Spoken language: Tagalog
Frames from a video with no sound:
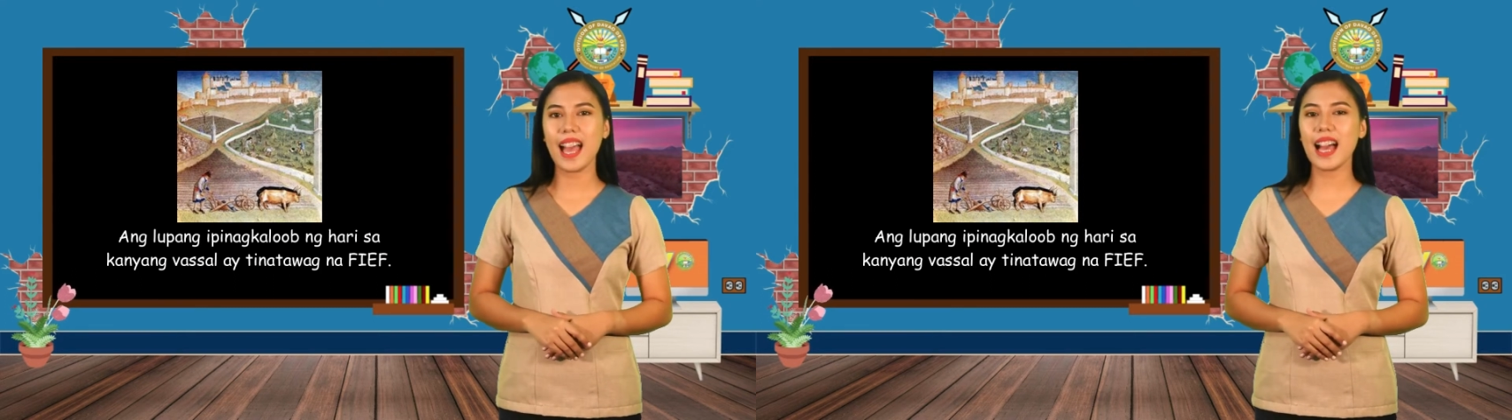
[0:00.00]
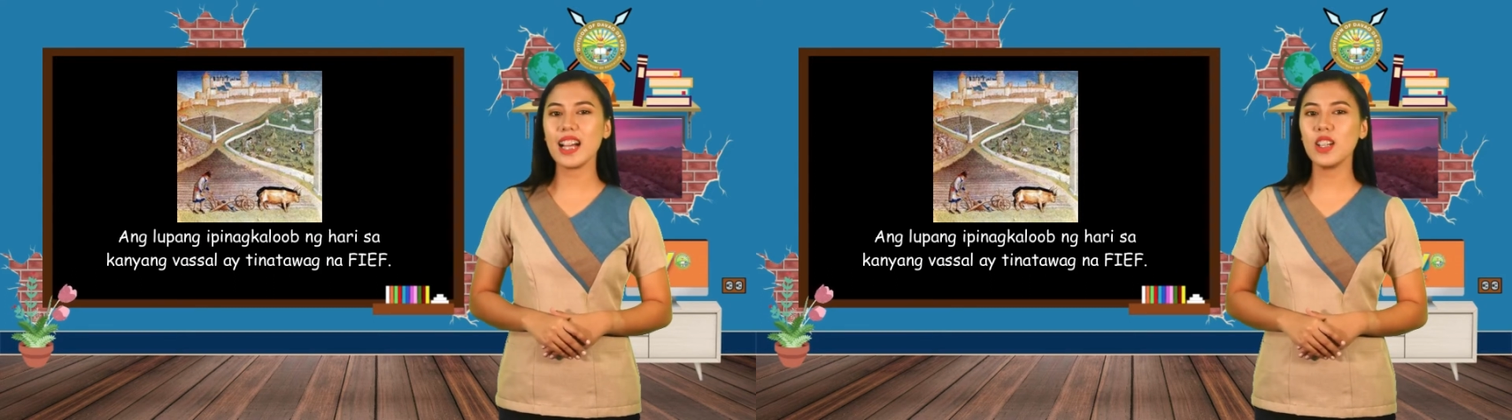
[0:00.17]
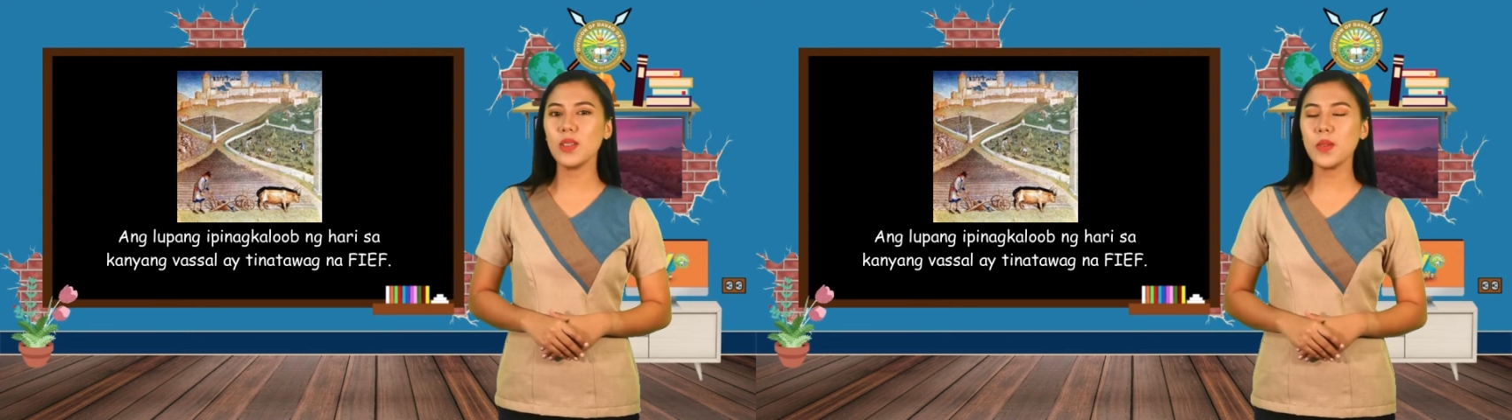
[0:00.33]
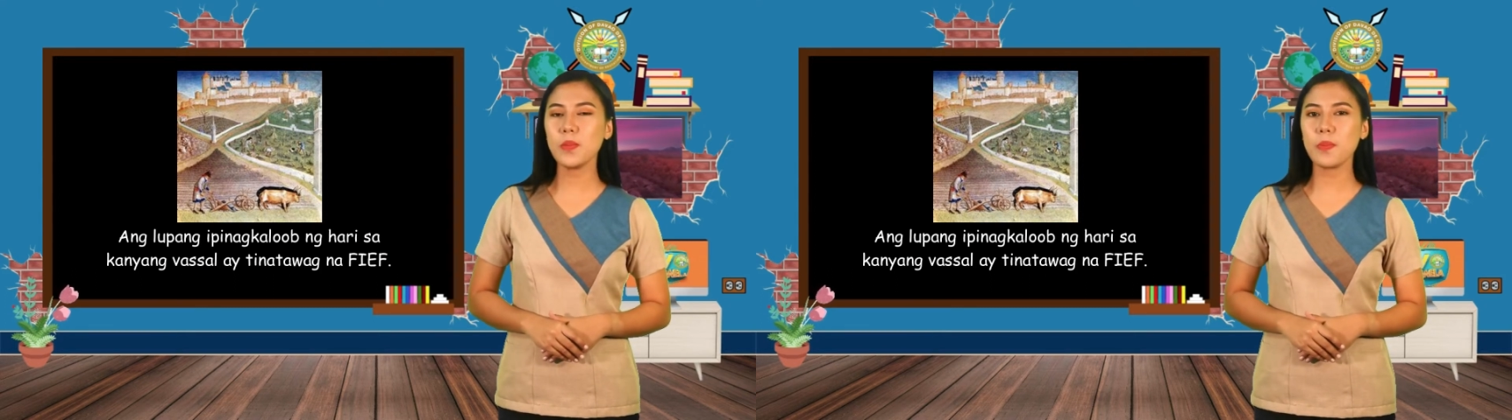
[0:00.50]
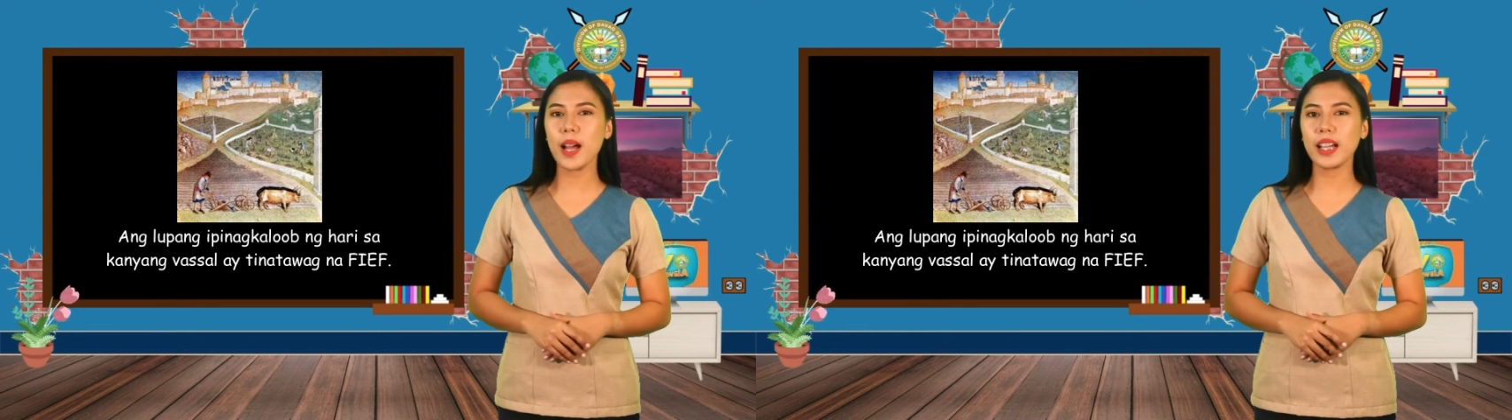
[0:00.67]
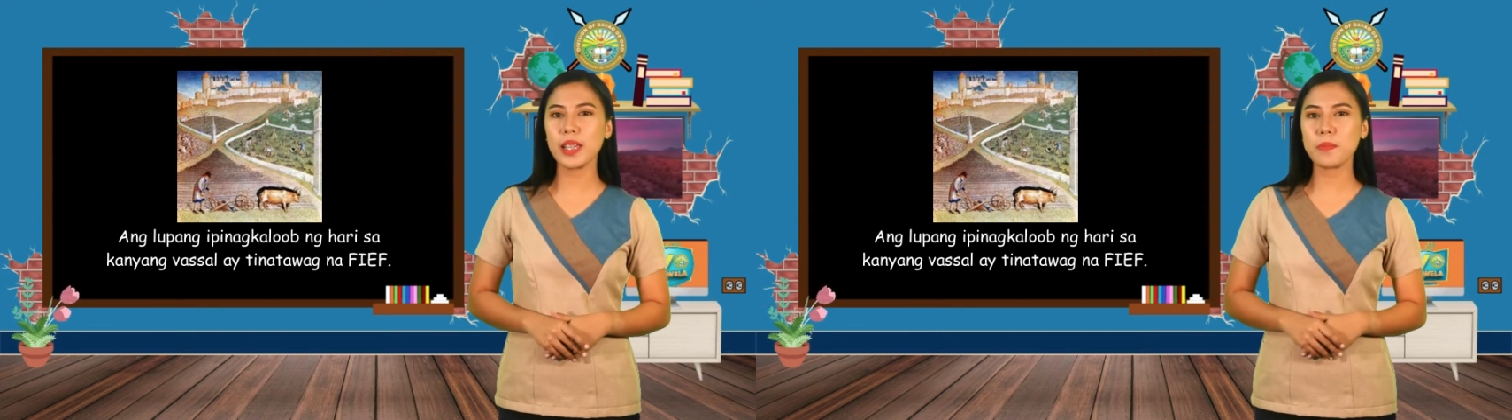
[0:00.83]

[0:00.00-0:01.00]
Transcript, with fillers: Ang lupang